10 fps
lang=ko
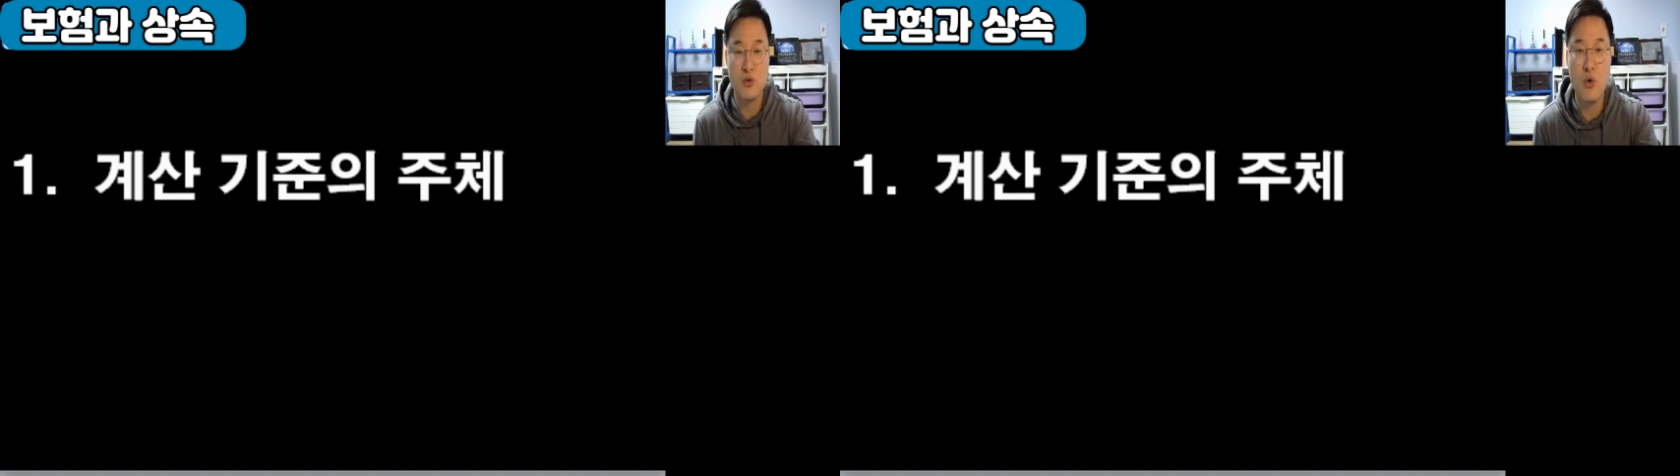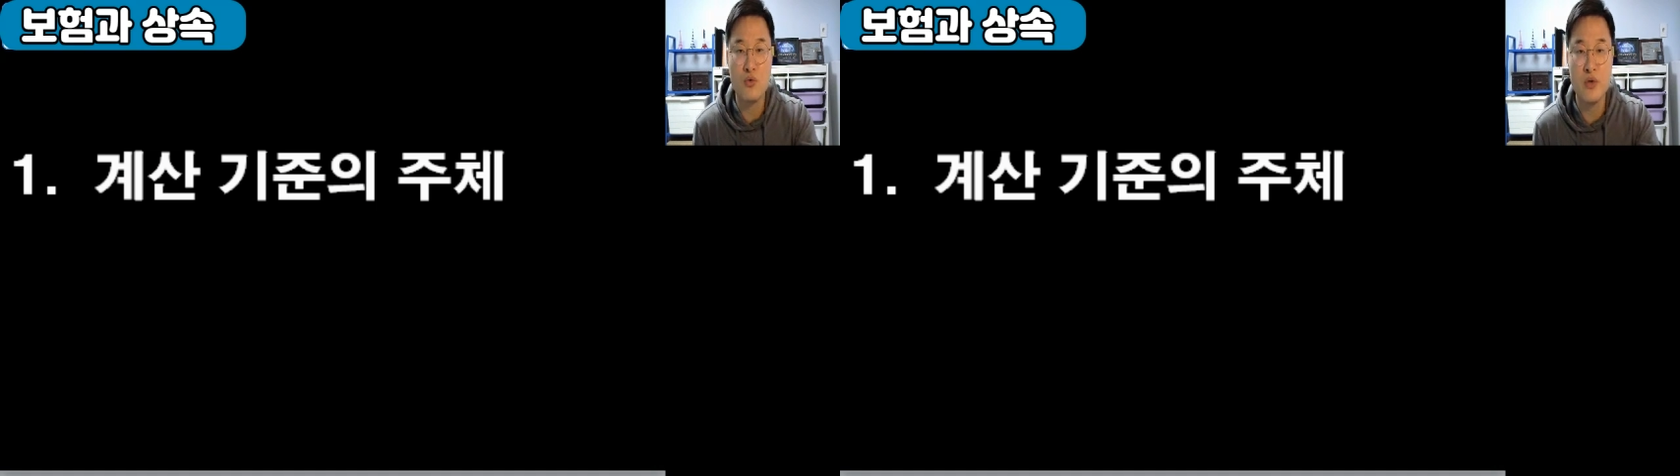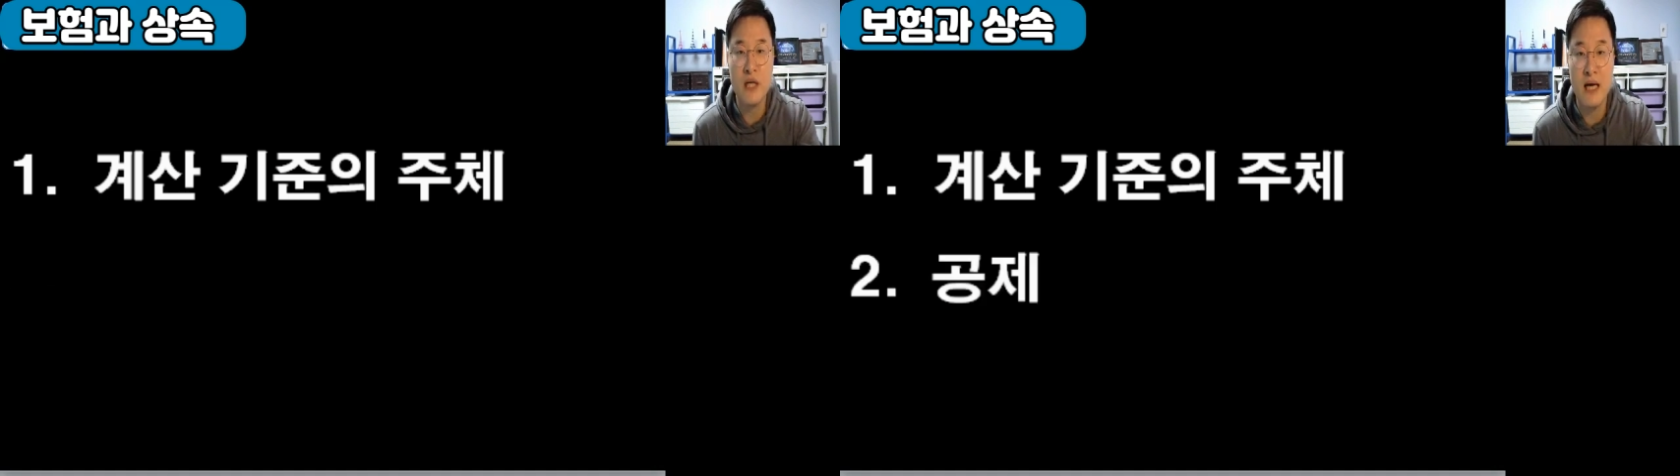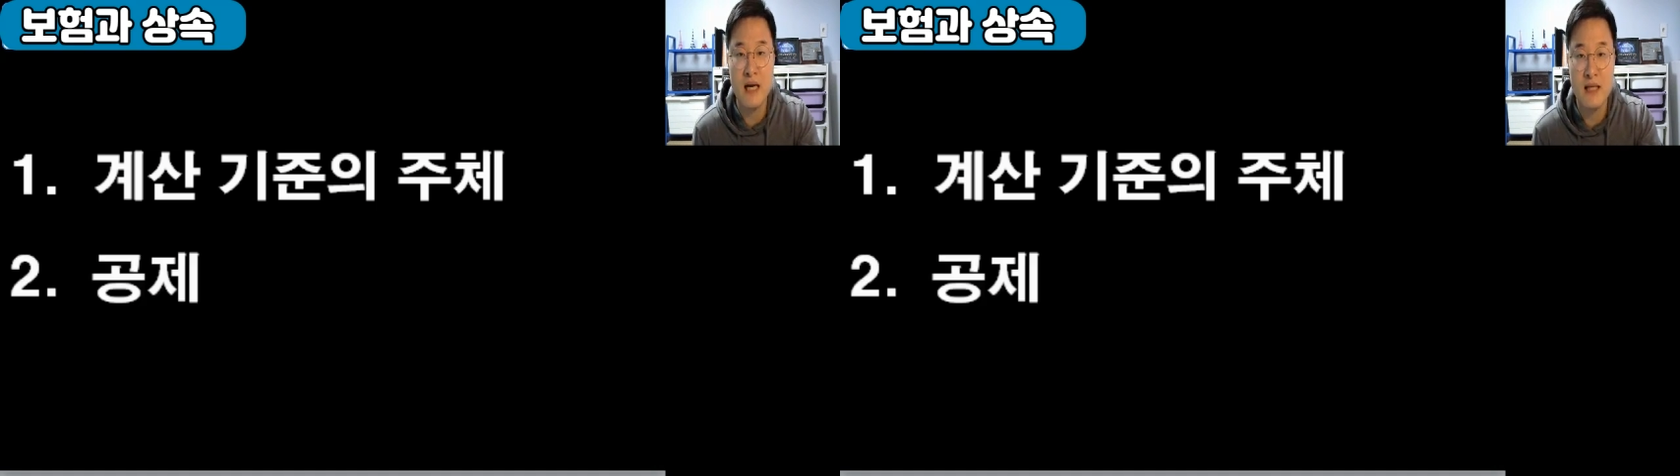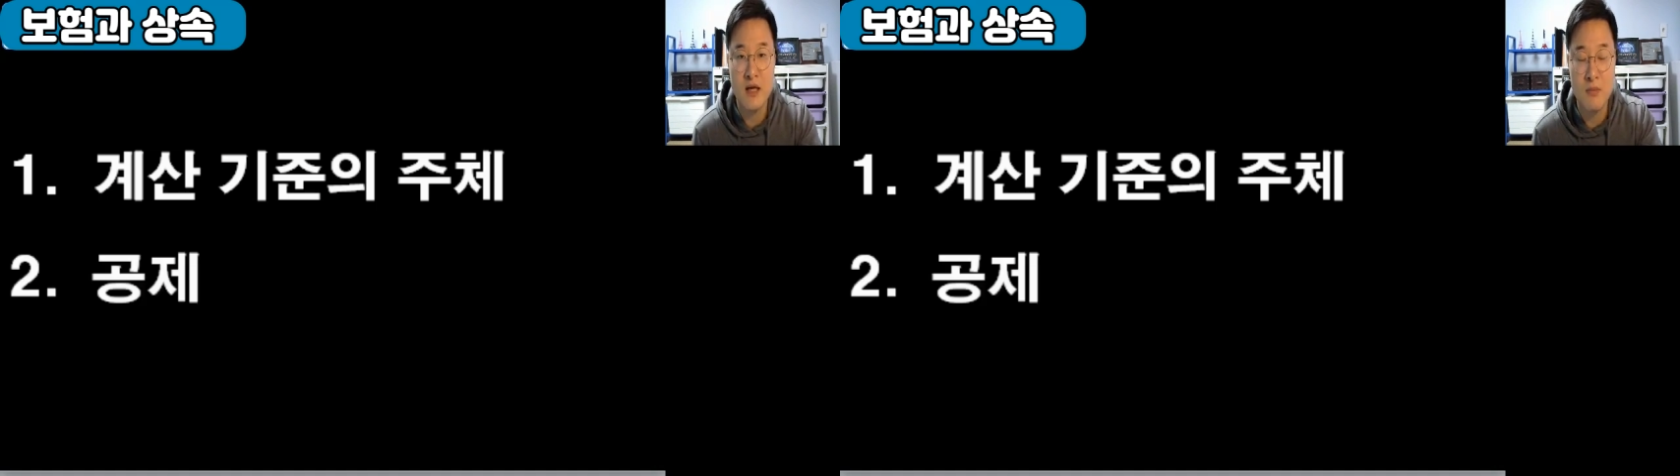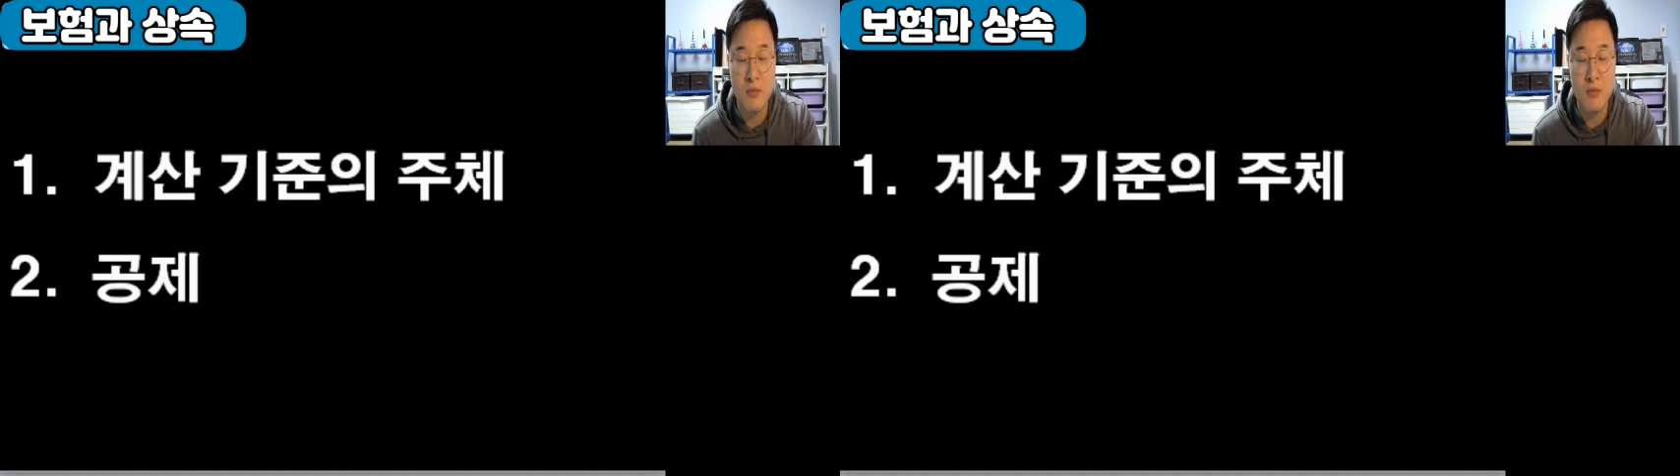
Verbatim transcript: 또 우리가 알아야 될 건